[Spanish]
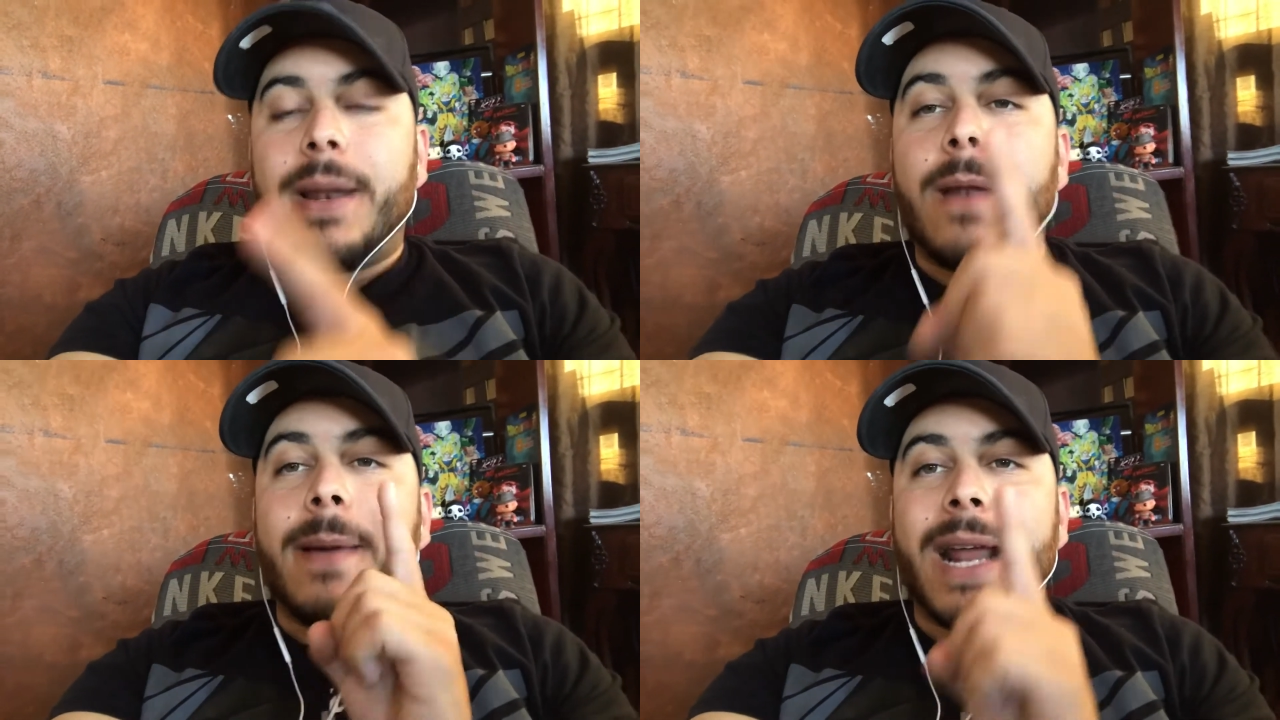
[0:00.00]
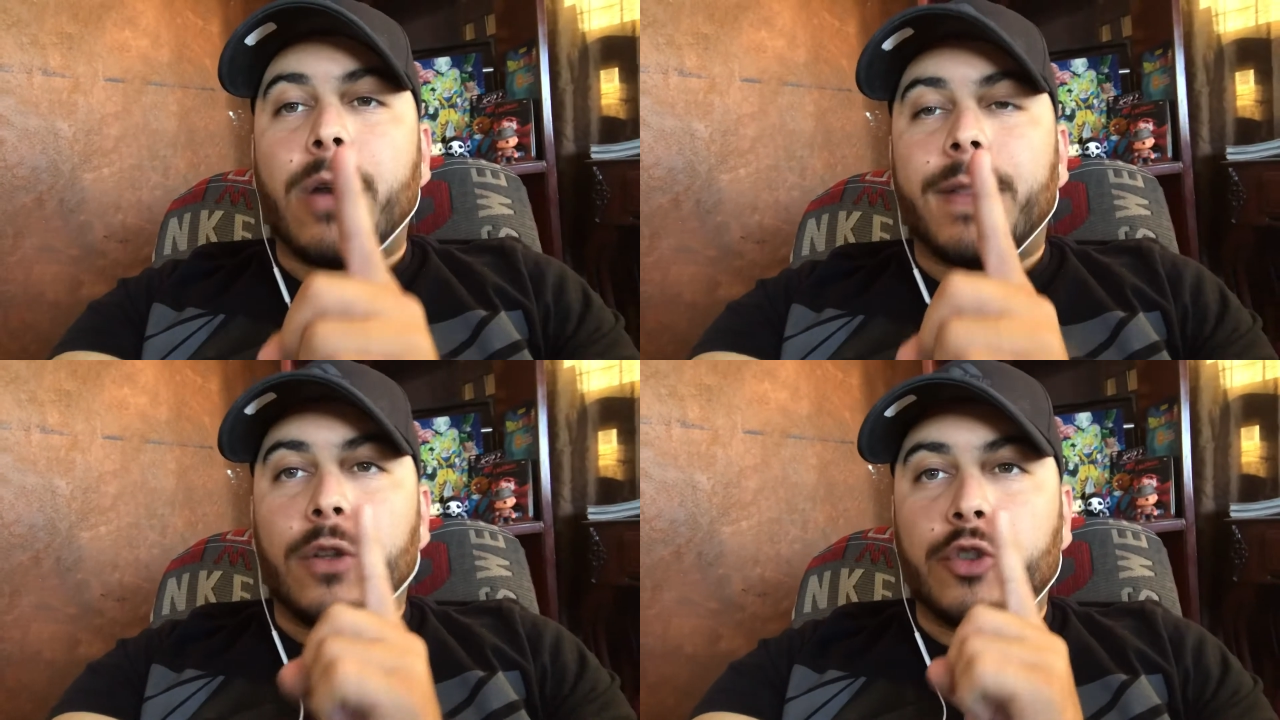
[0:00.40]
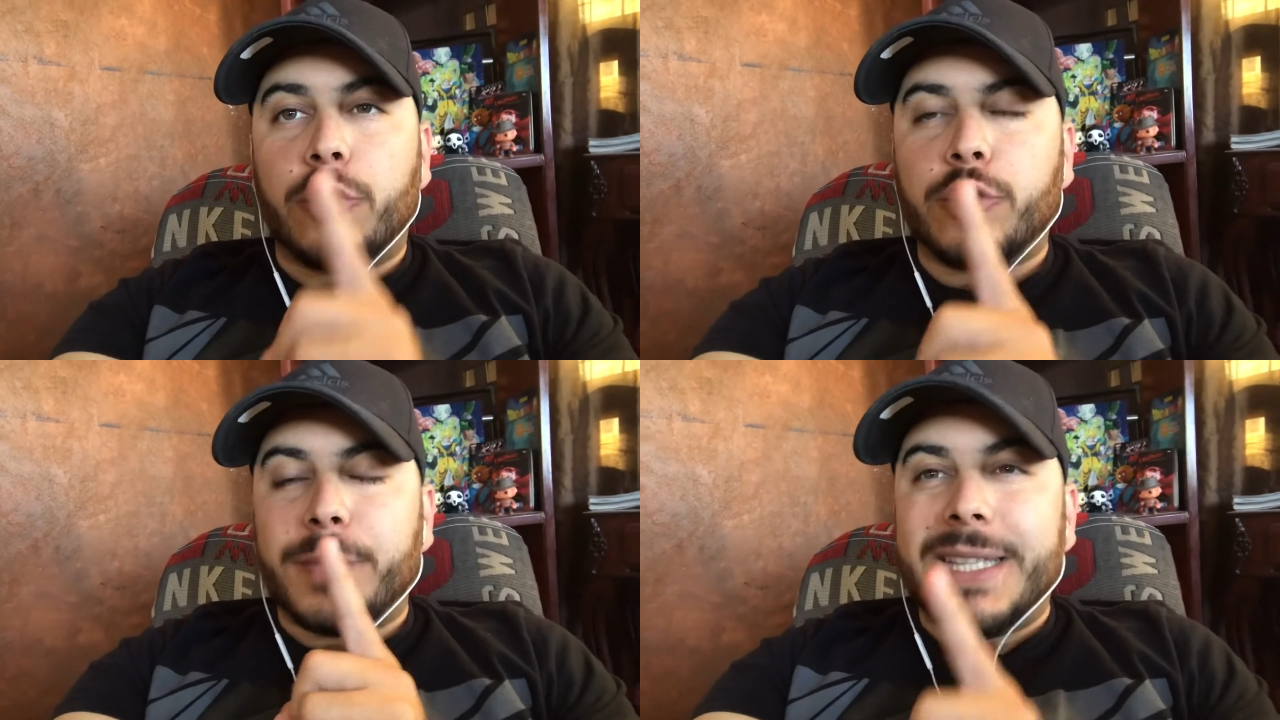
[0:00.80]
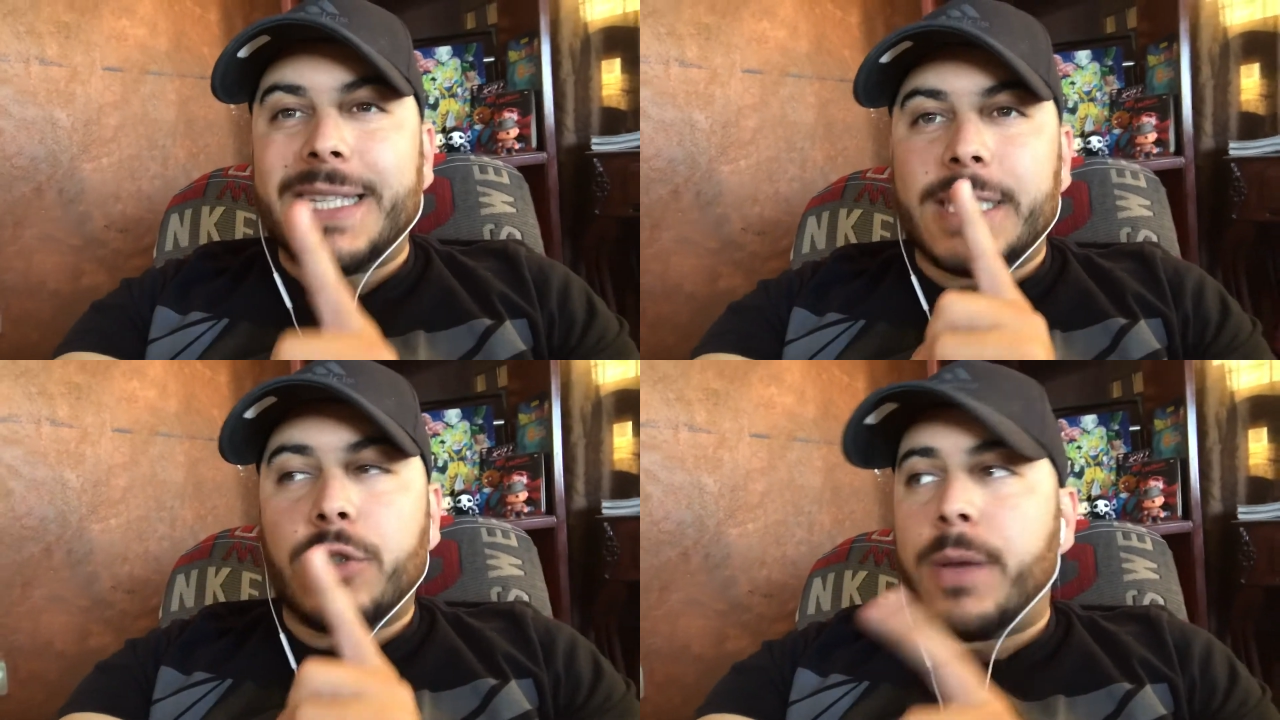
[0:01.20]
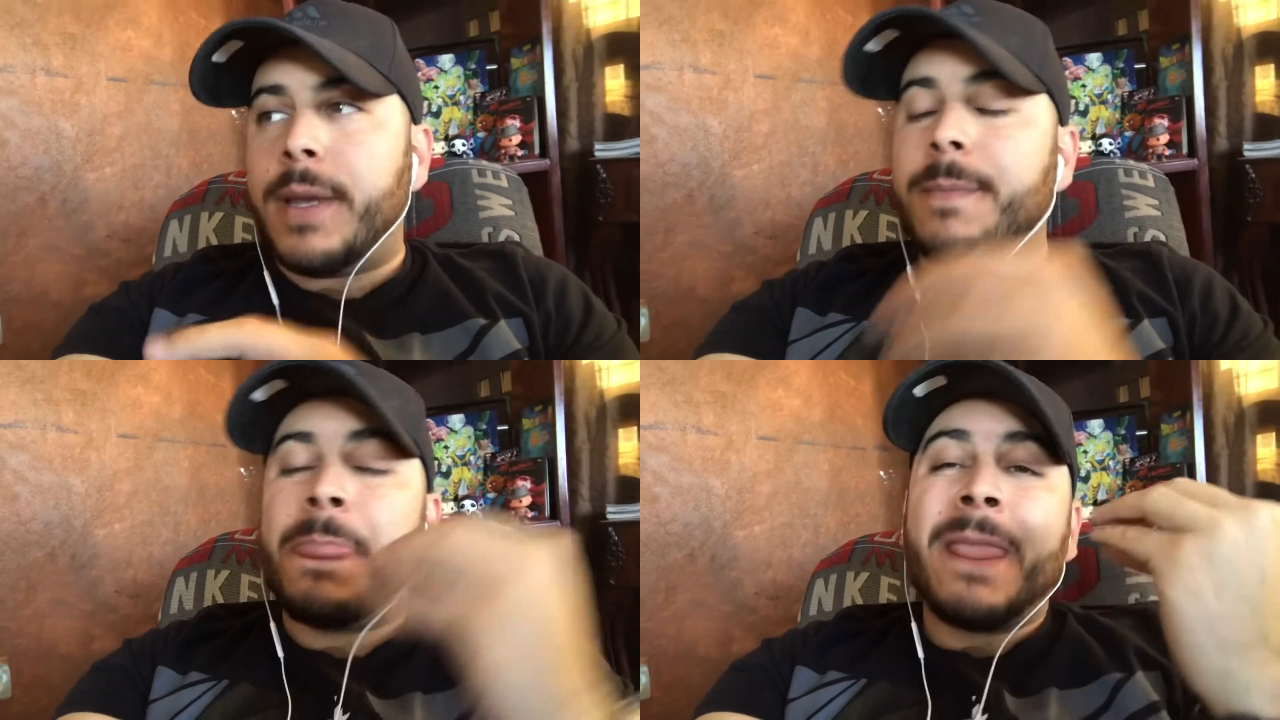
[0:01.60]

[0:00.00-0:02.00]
en el verano del 2019